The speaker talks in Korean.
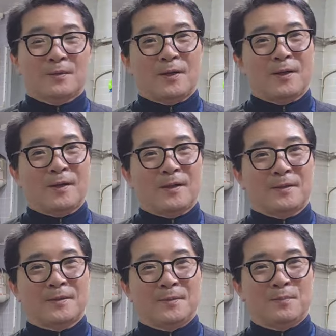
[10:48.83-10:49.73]
자,
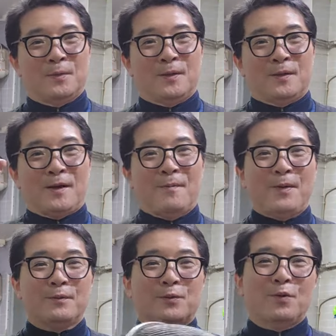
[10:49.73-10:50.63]
뭐, 한
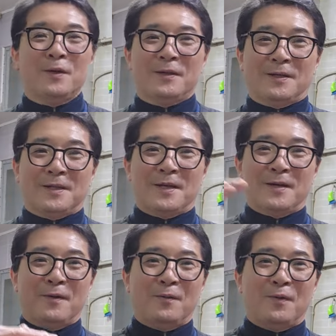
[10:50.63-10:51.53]
바퀴 돌린다
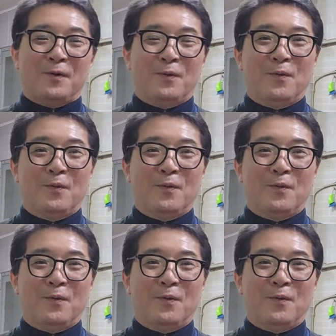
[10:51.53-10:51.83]
생각하고,